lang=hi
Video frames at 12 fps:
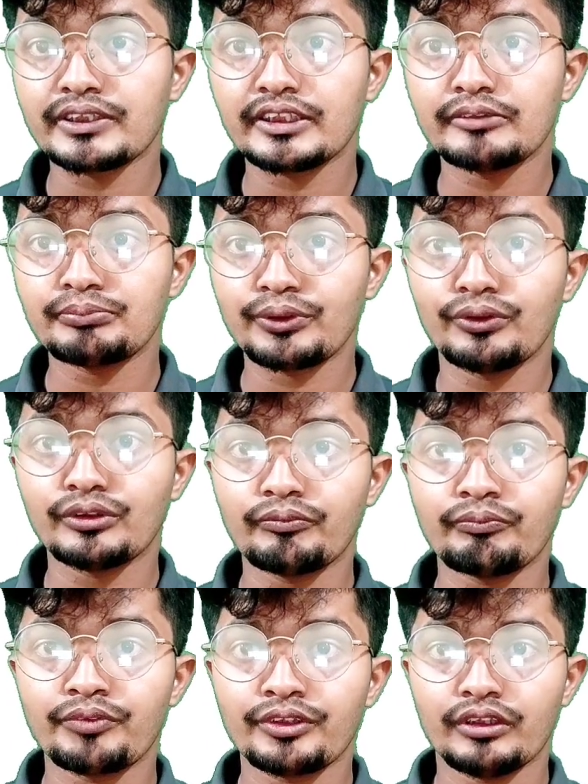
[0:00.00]
परसेंट प्योर
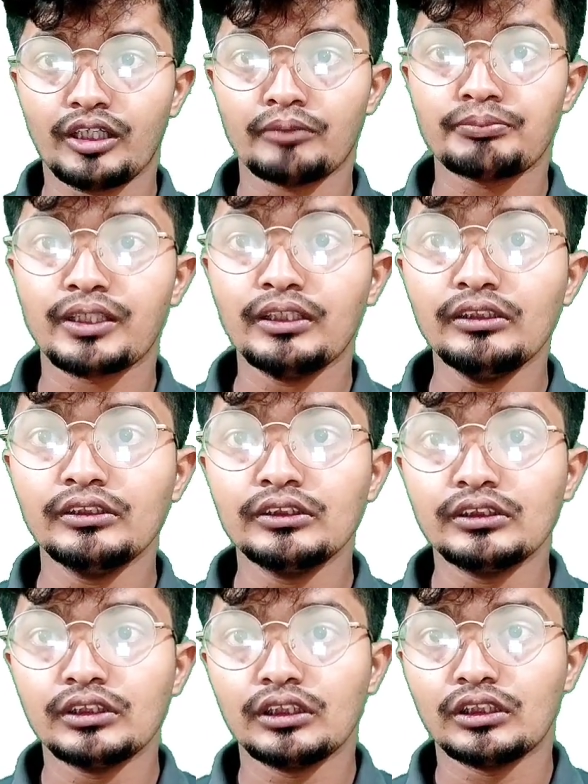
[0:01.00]
आपका
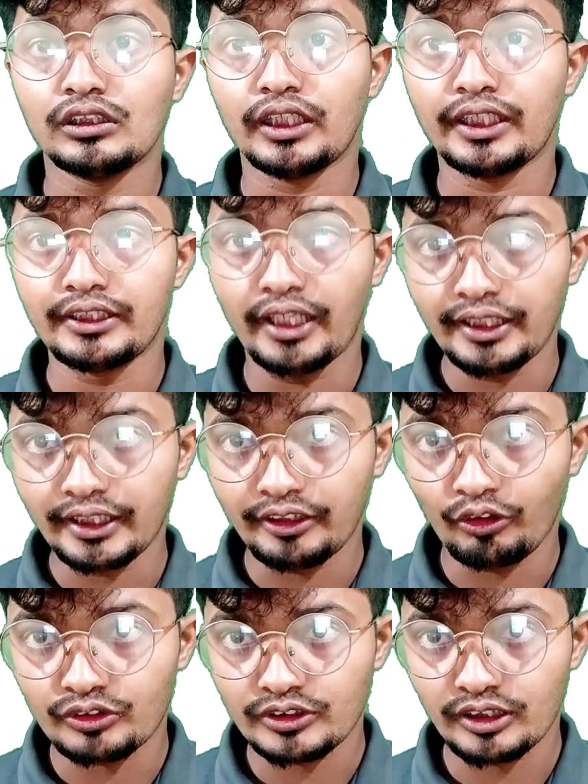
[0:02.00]

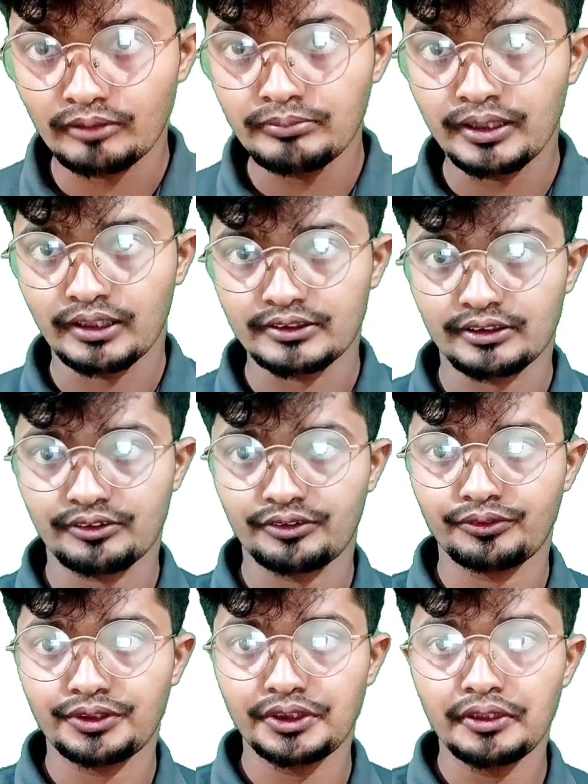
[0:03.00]
डाईहाइड्रोजन आप बना
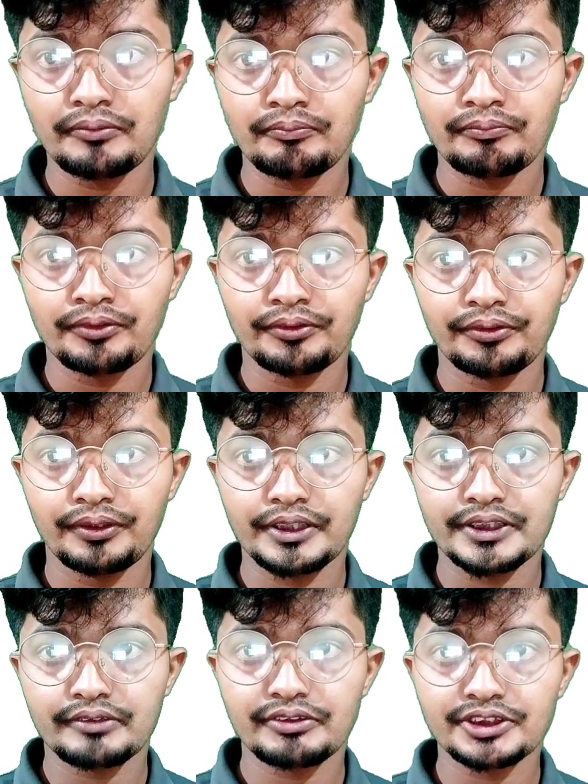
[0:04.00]
सकते हो ठीक है
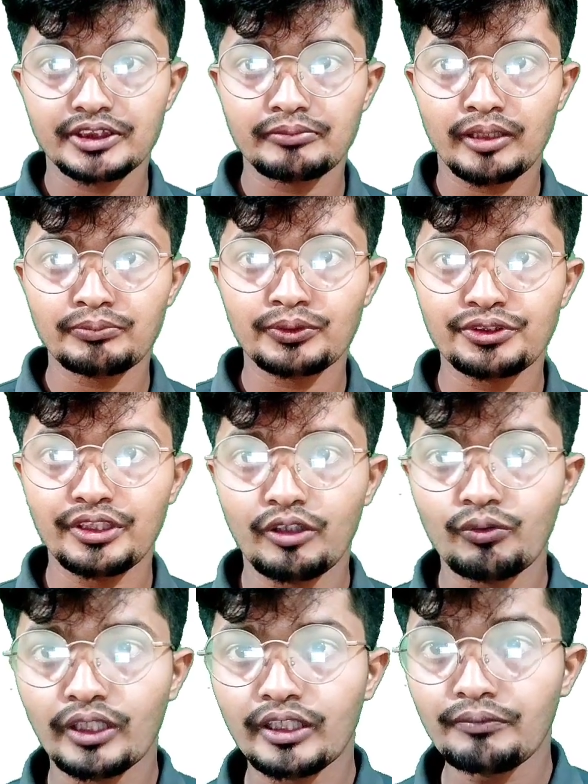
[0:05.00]
नेक्स्ट क्वेश्चन में आपको दिया
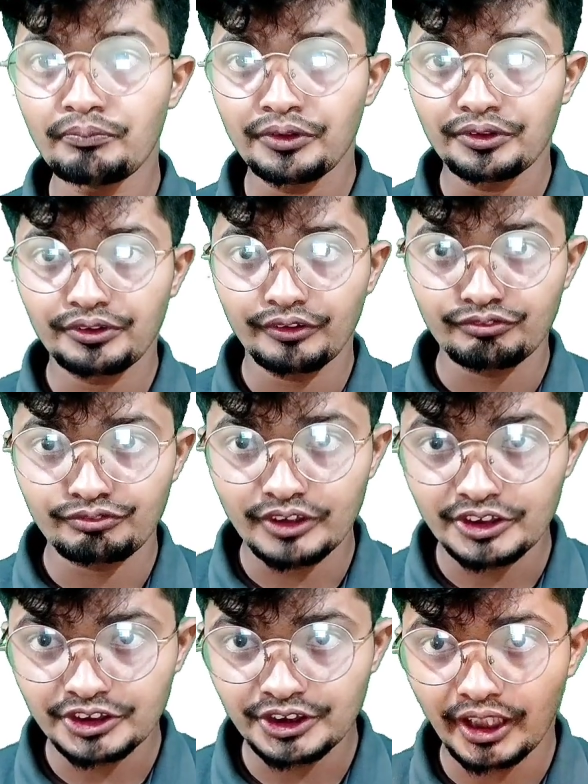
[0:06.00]
हुआ है द
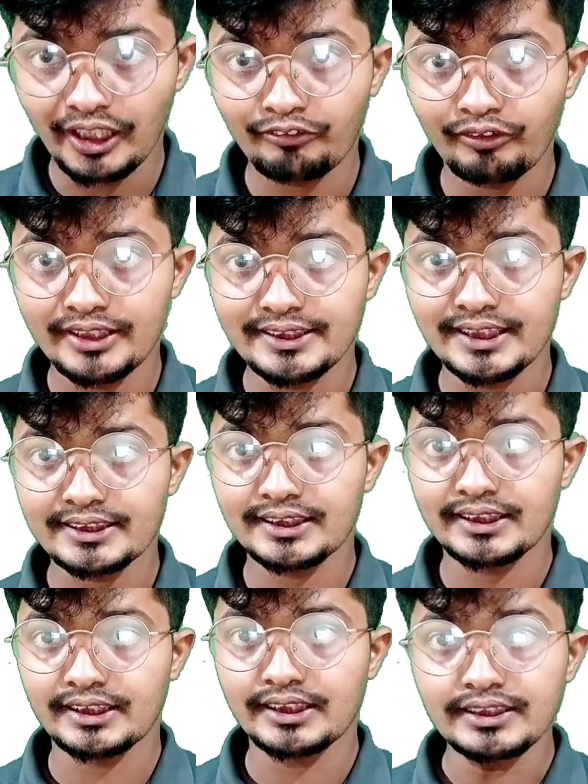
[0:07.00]
फर्स्ट
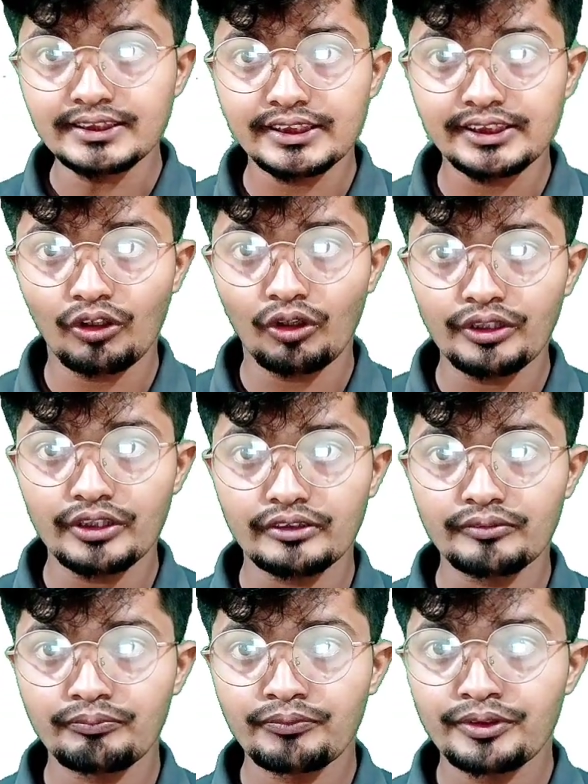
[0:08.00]
आयोनाइजेशन एनर्जी
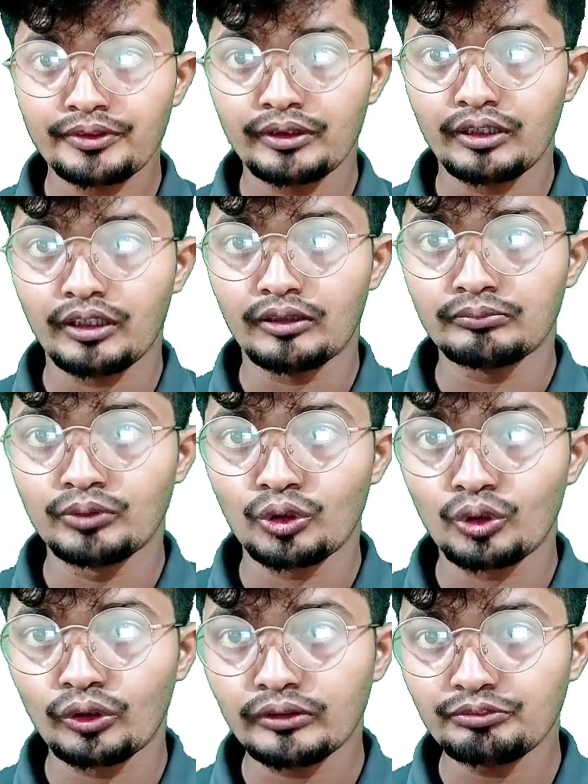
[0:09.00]
ऑर्डर
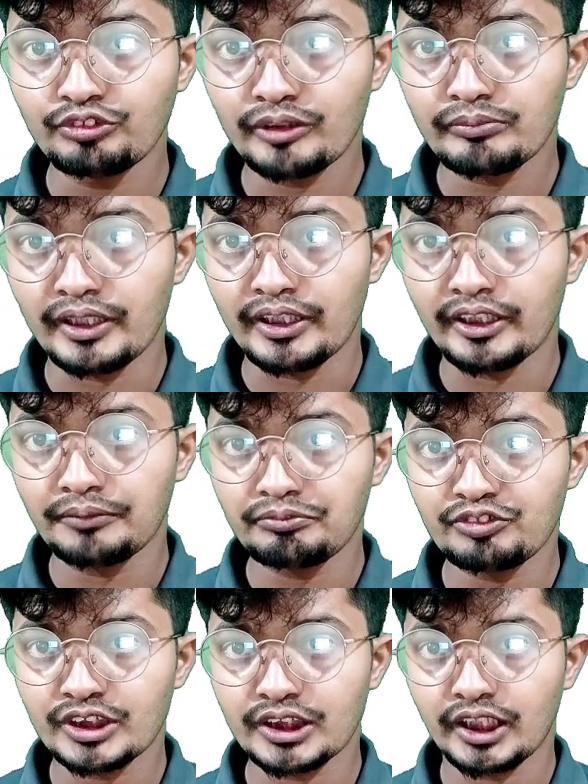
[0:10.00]
बोरोन फिर बेरियम
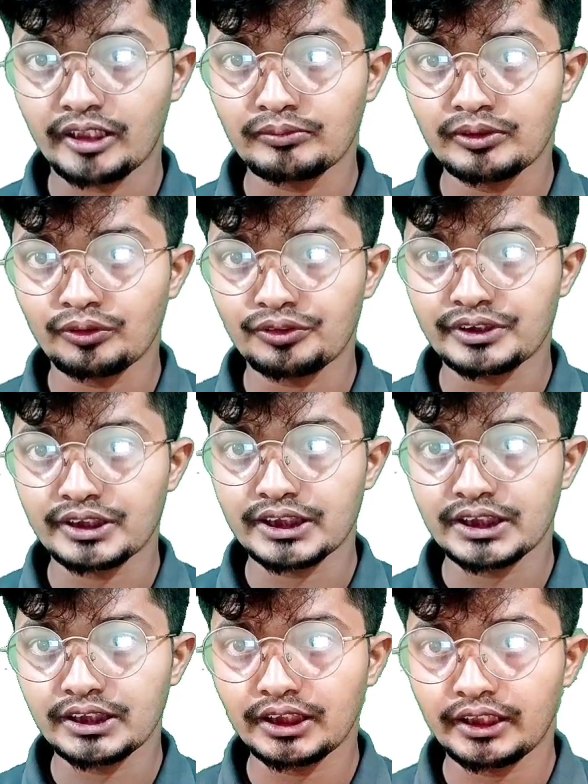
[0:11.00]
फिर कार्बन
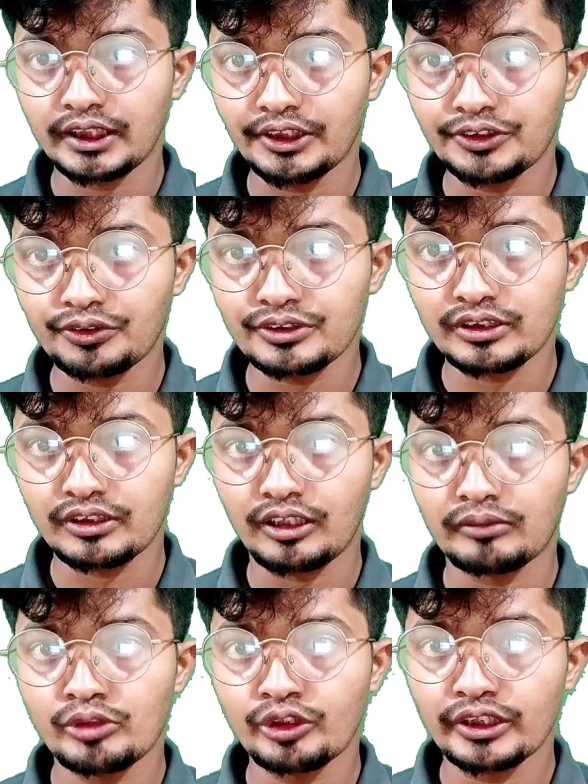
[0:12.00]
ऑक्सीजन नाइट्रोजन
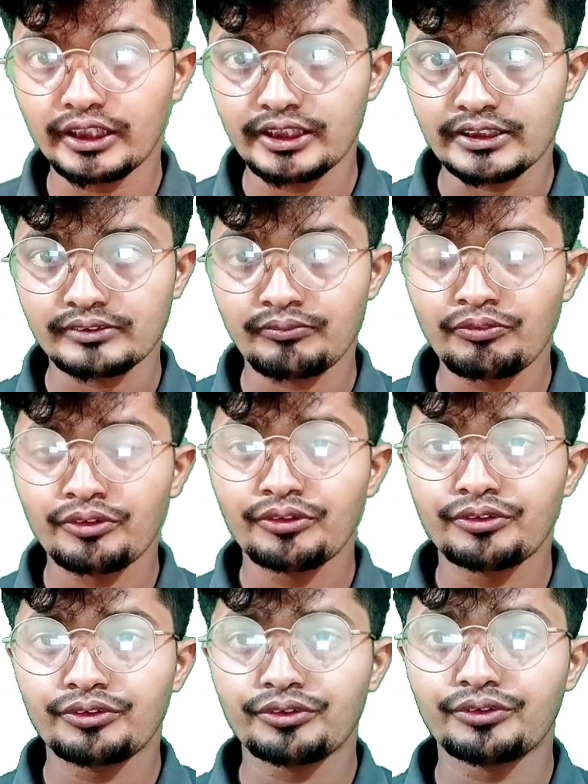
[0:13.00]
अमोंग इज
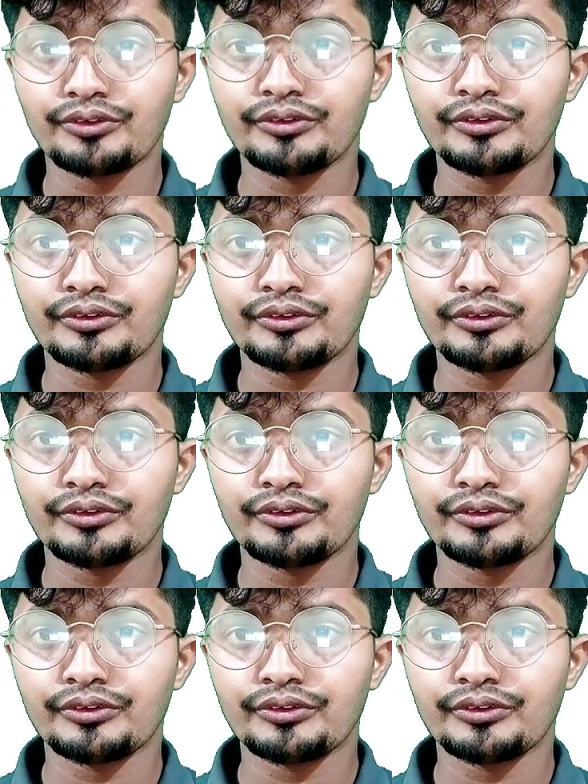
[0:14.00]
तो